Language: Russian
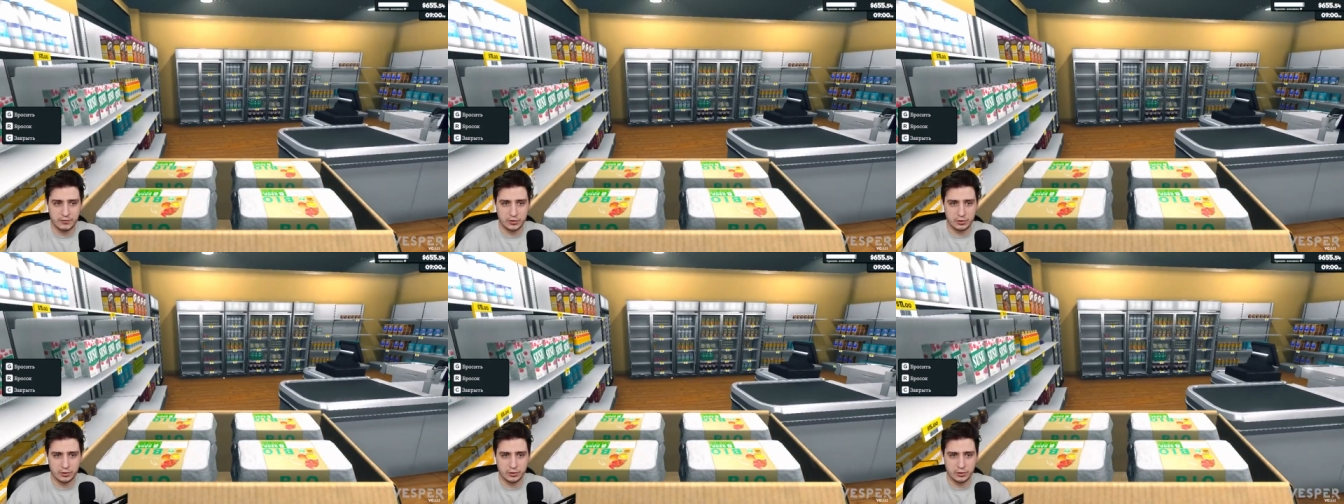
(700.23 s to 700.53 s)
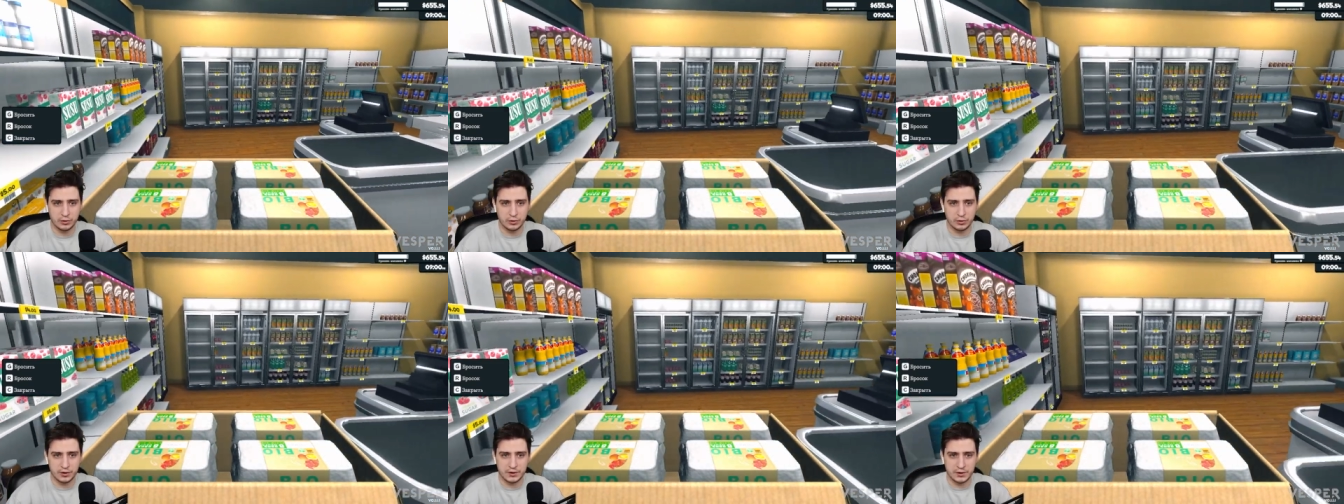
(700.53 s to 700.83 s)

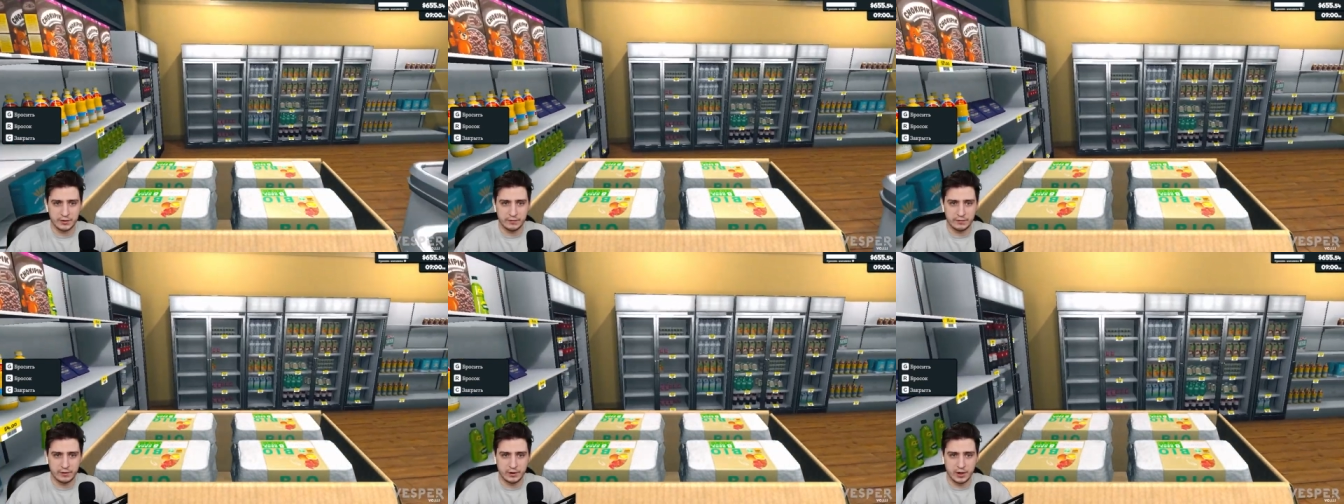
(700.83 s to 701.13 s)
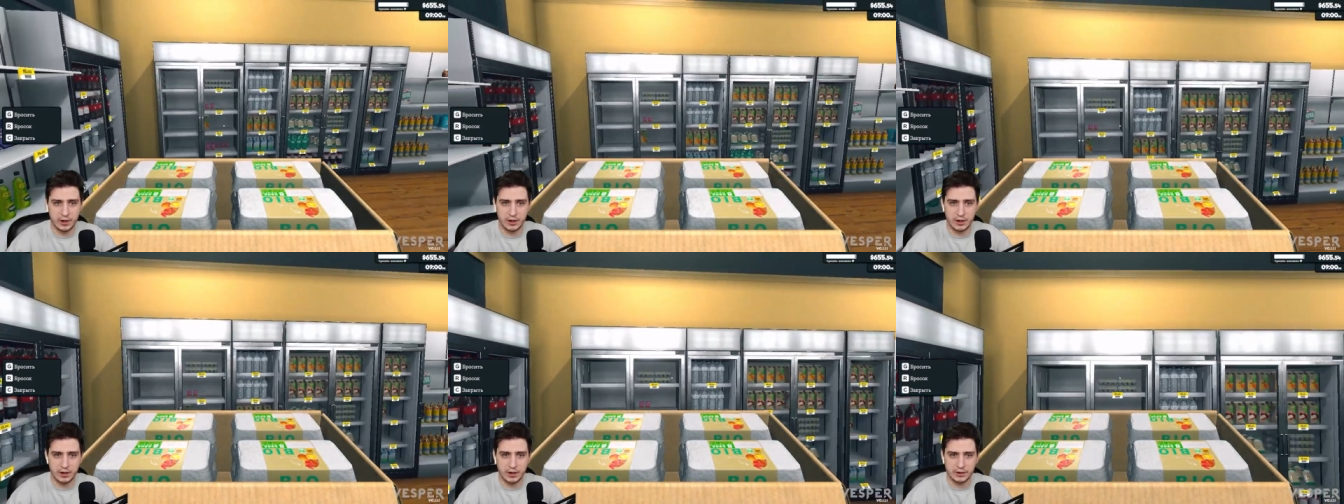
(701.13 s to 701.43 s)
это
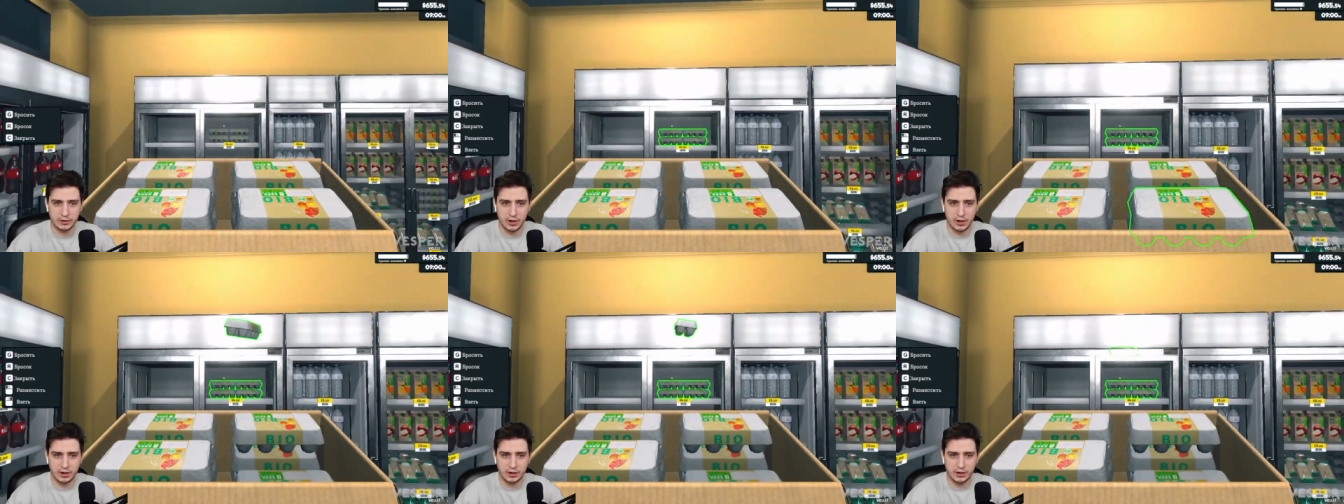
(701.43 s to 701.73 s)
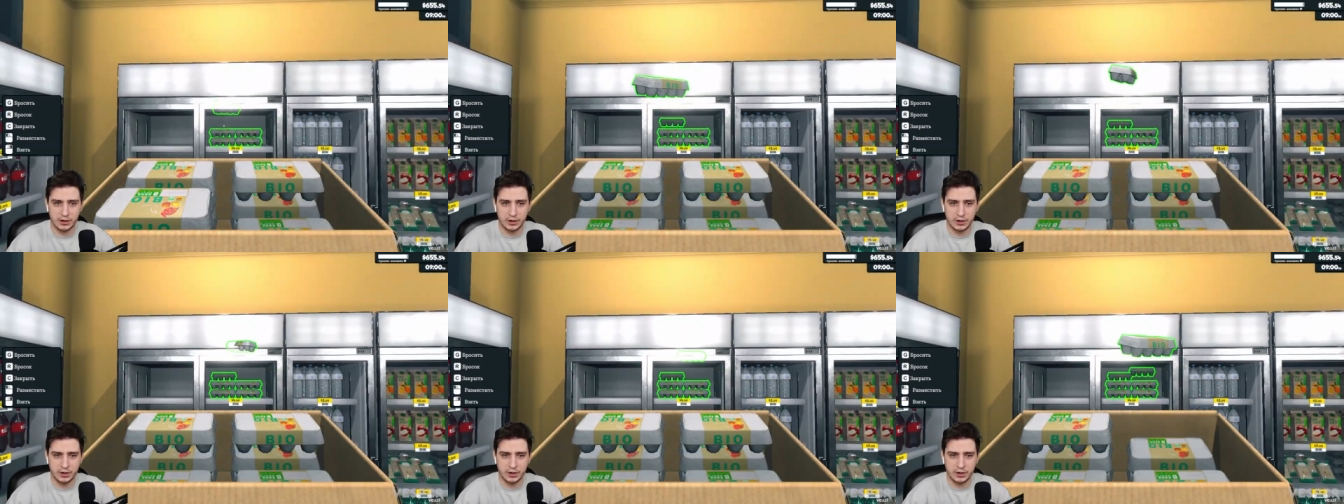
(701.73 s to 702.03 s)
расставлять. Это
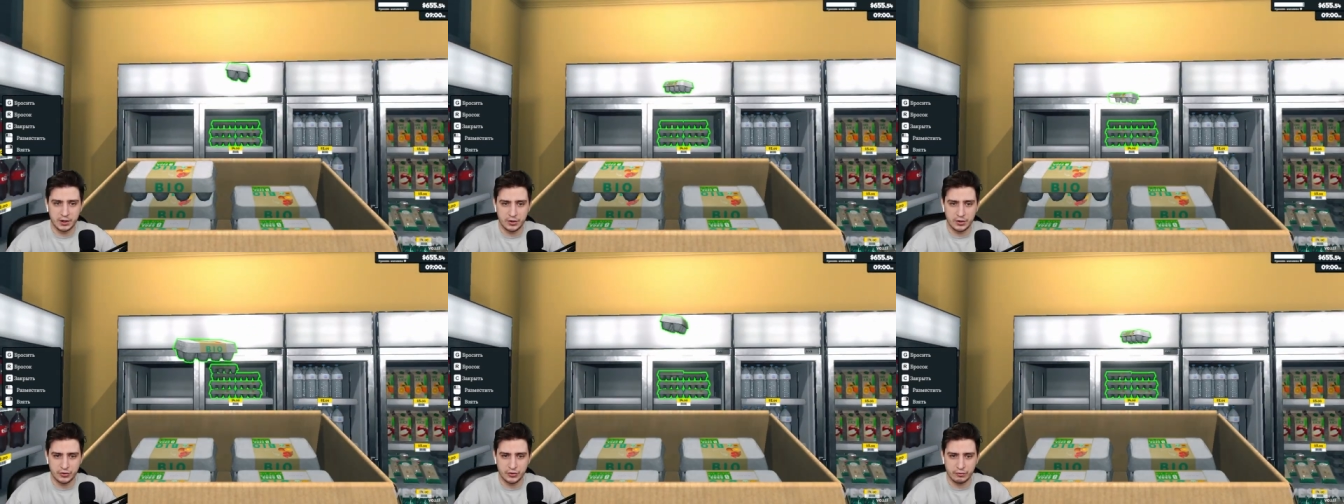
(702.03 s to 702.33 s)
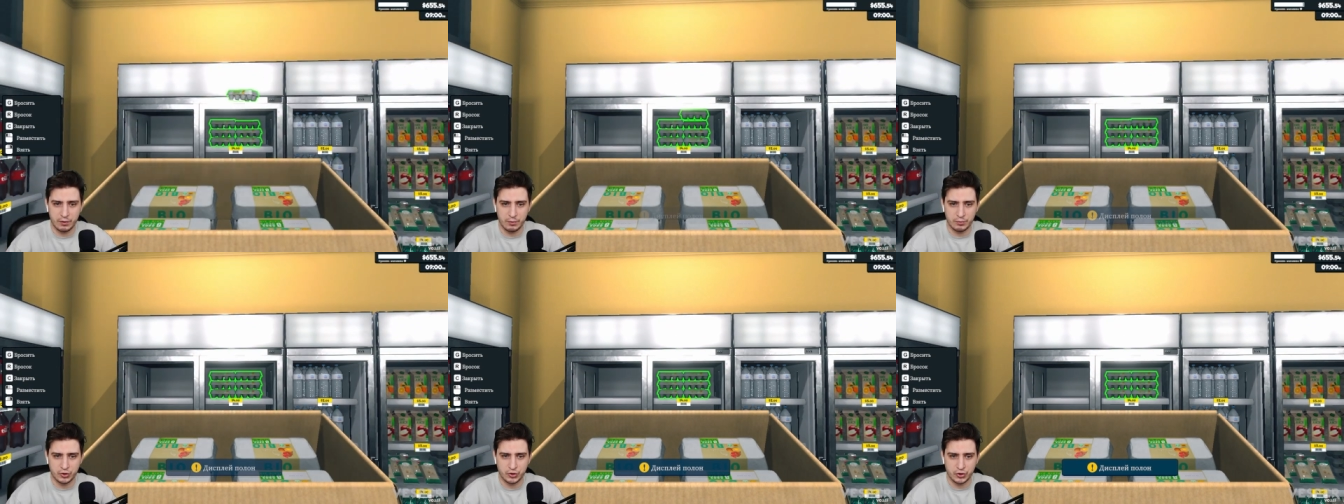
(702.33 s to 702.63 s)
охереешь
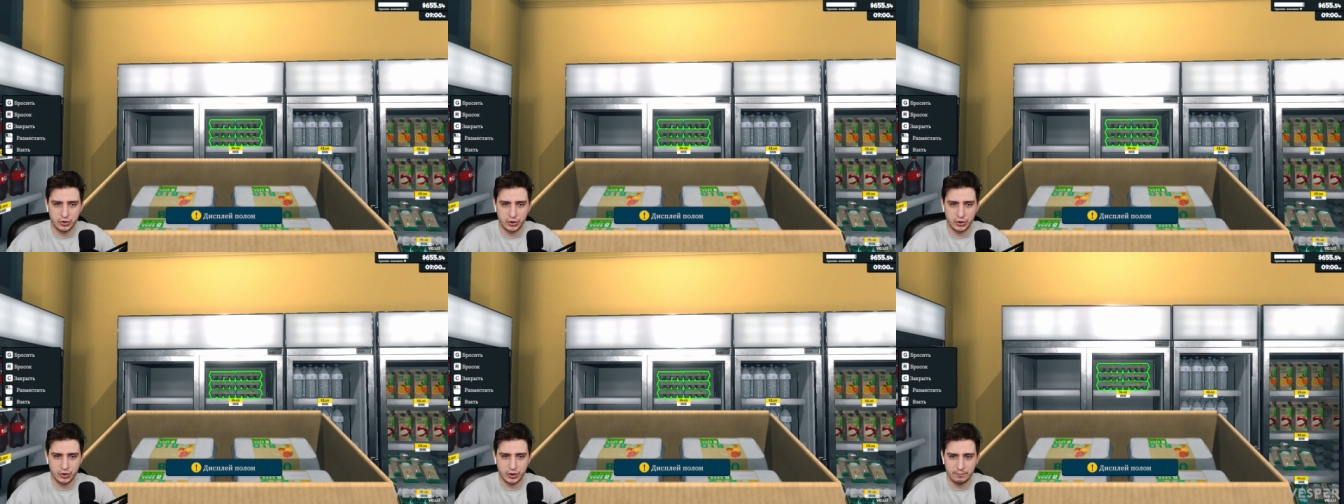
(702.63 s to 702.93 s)
вообще.